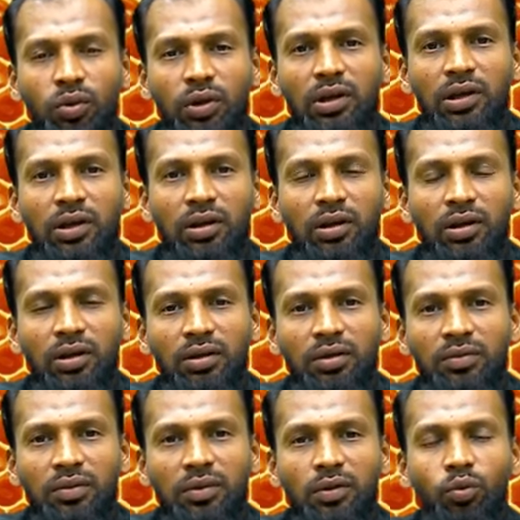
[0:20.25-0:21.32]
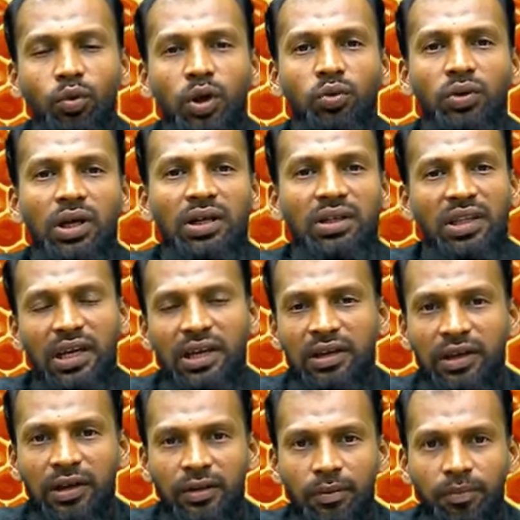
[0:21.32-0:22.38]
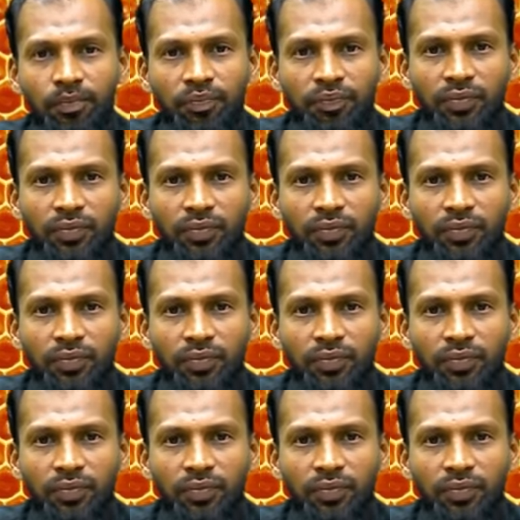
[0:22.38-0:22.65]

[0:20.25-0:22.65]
ஒரு உணவு தான் தேனுங்கிறது